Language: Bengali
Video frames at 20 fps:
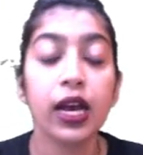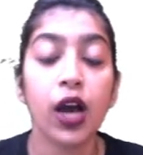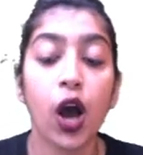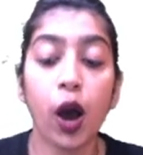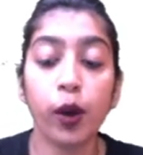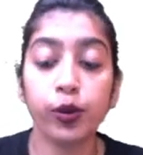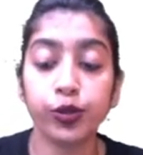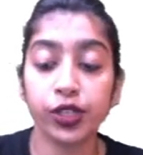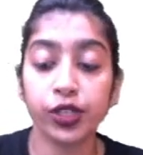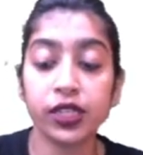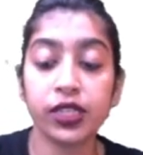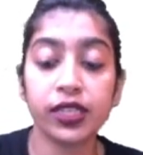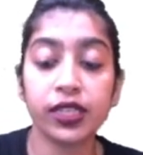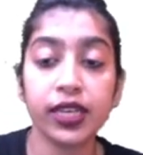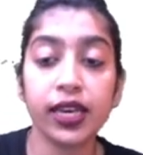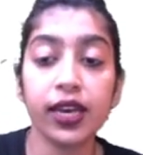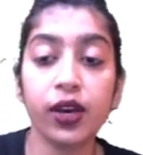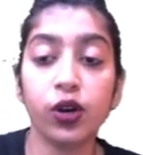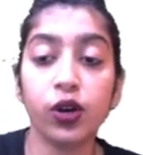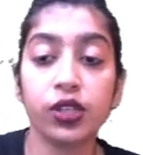অপশন
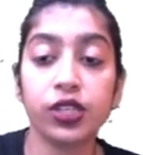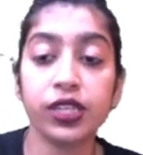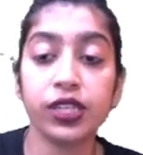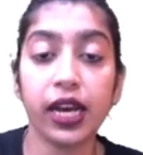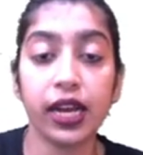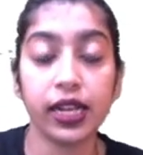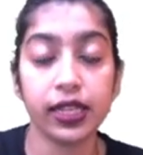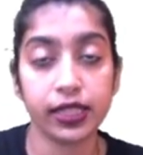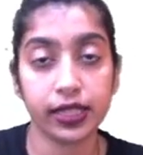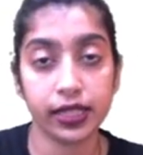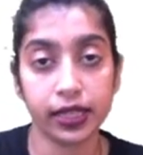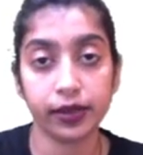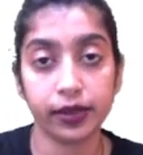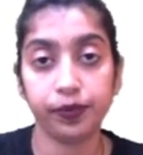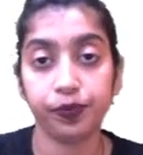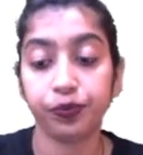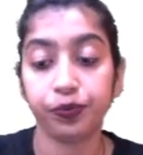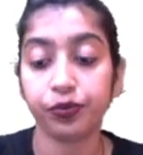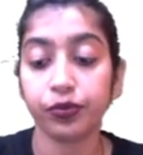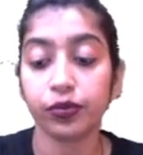সি হচ্ছে আনসার
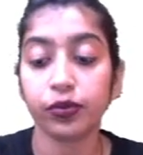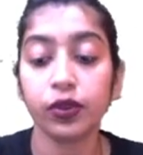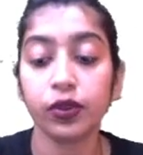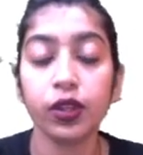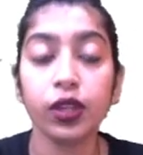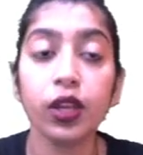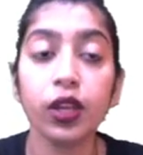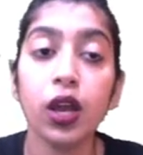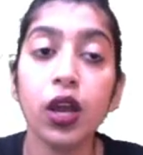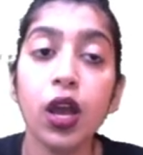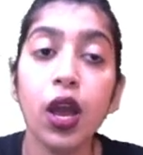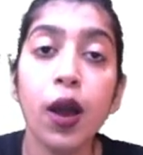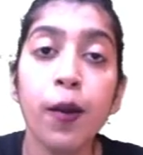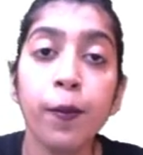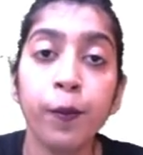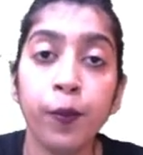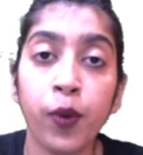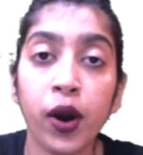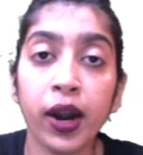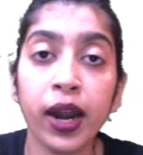
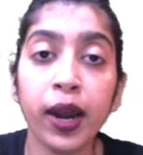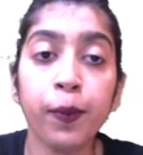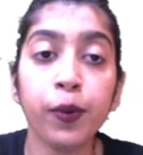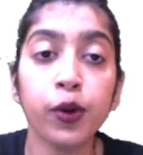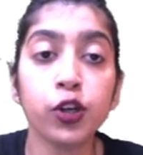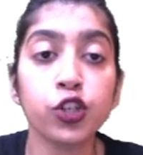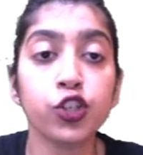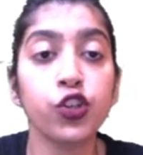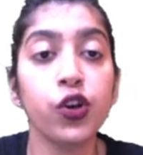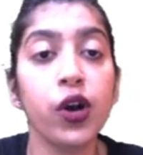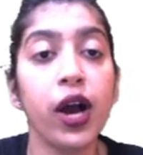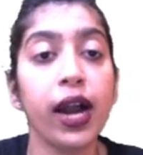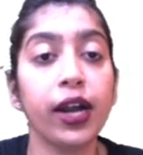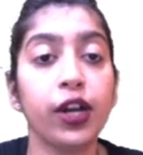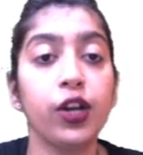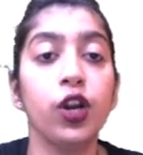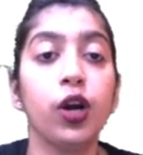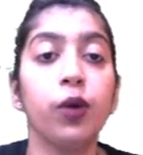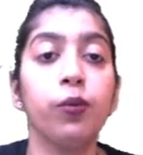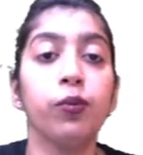পরের প্রশ্ন আট
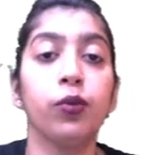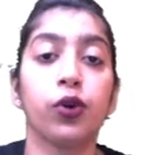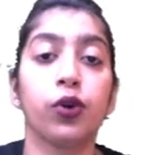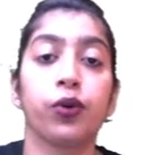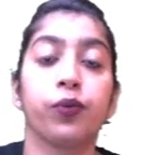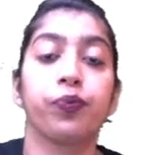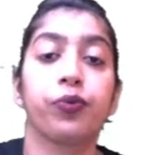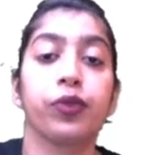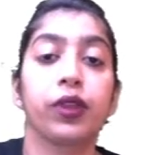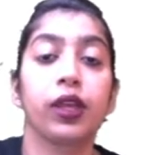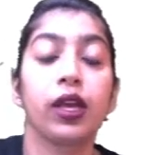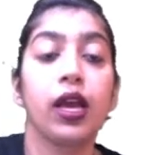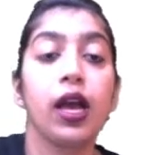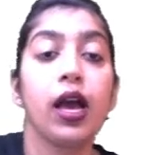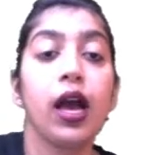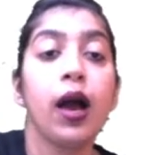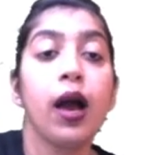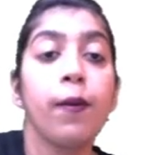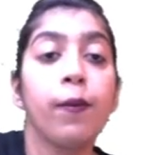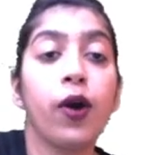নম্বর
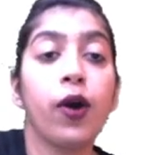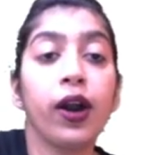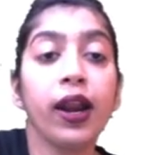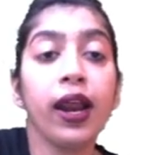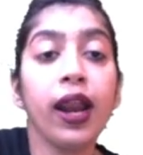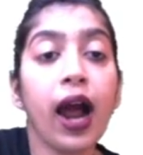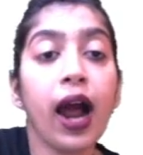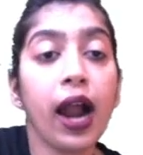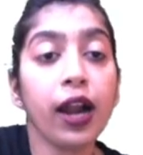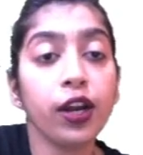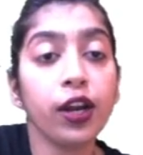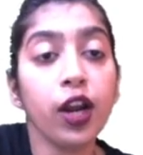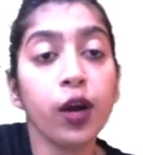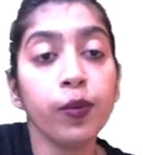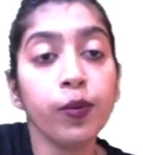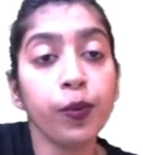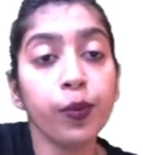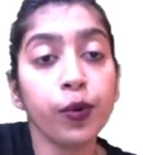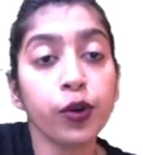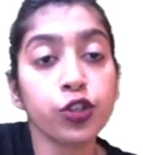পরের আট
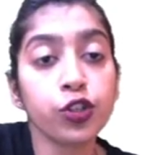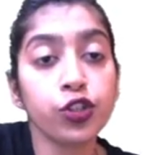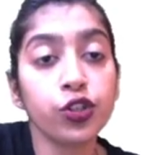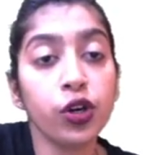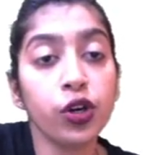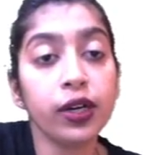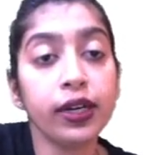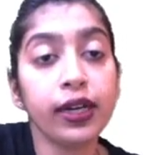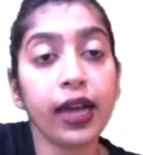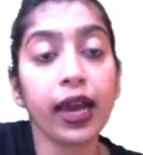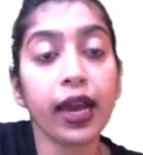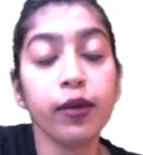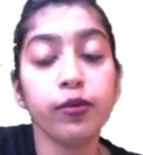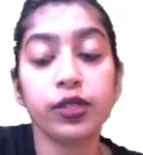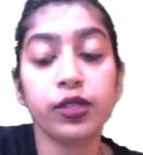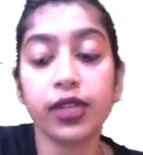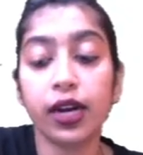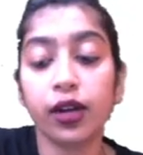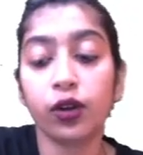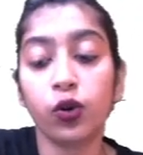নম্বর প্রশ্ন টাইম
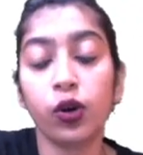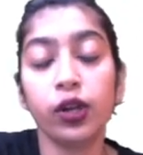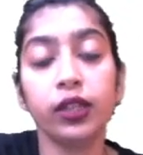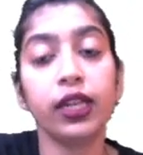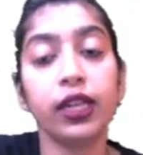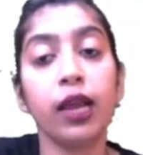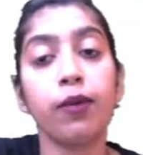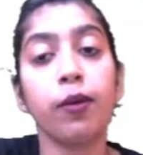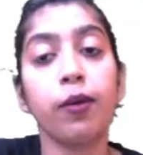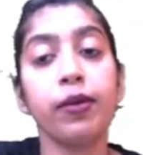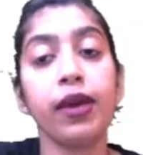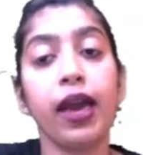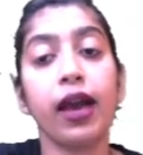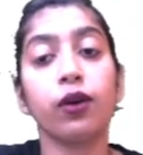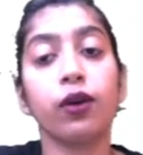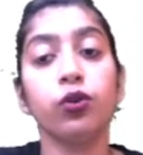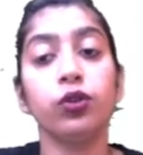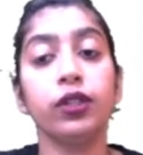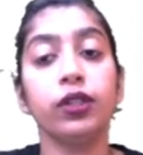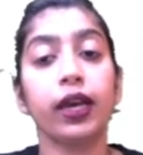স্টার্ট করে দিলাম আমি
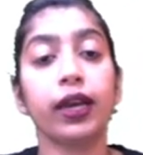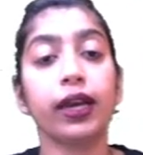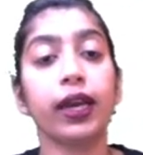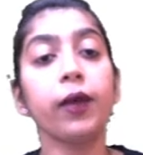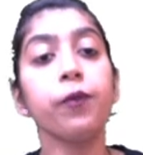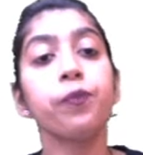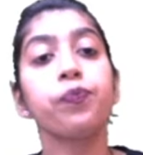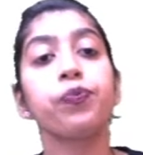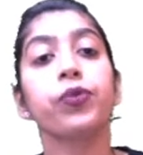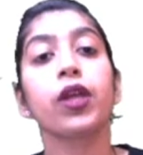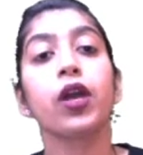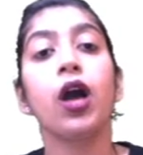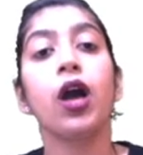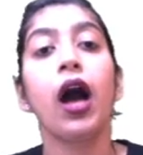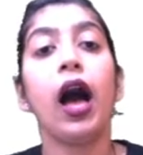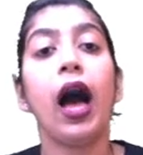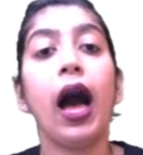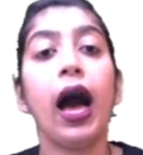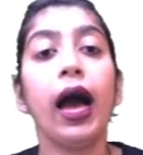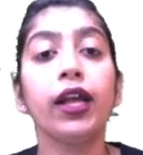এখন থেকে
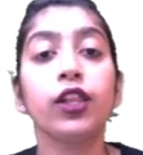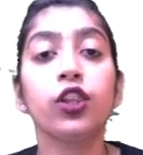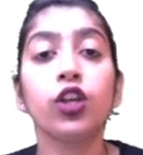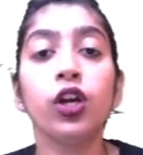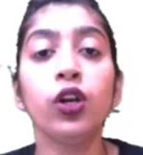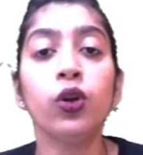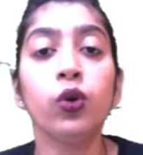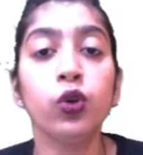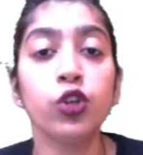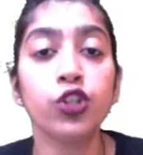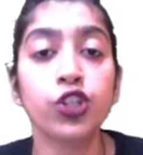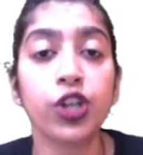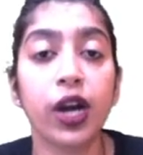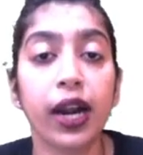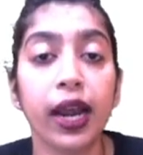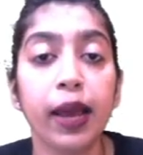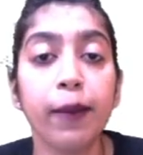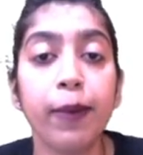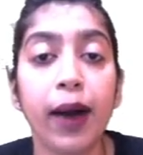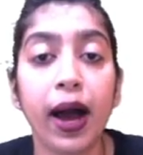আয়তন
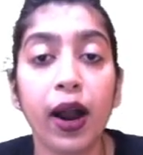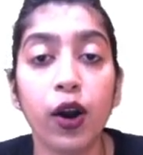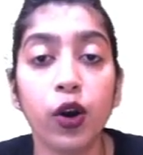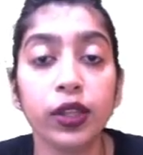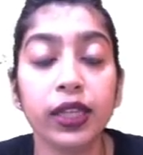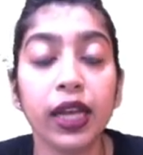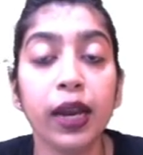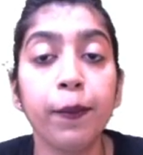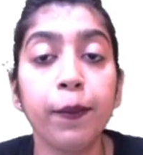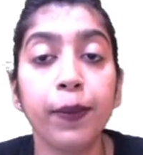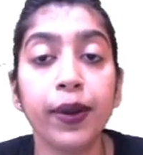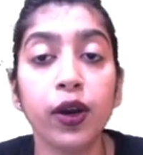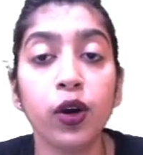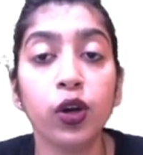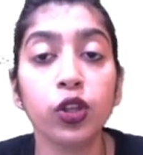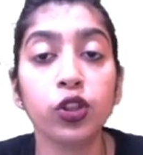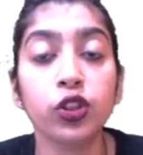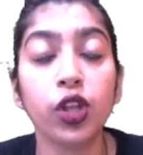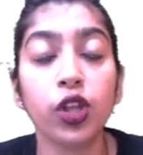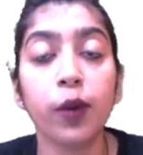অনুসারে ভারতের
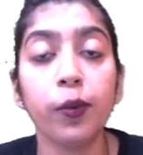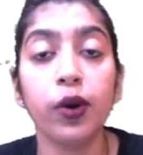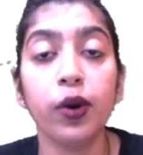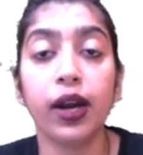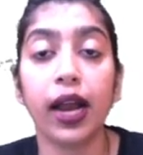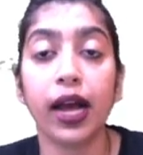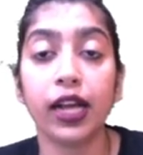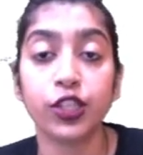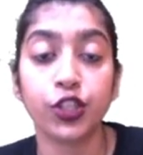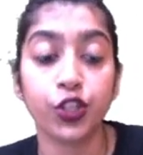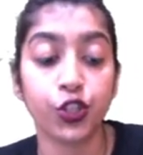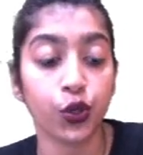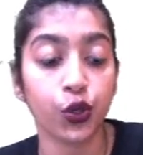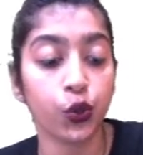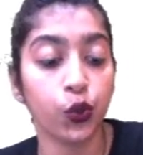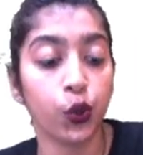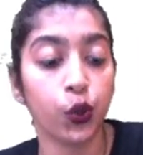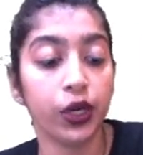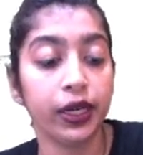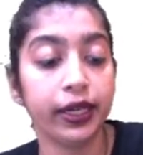বৃহত্তম রাজ্য
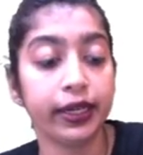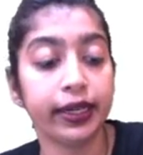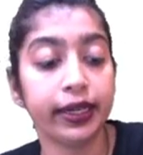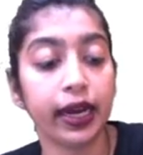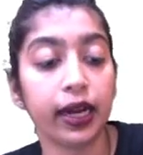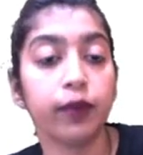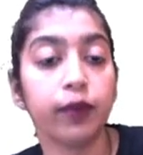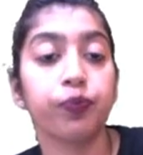কোনটা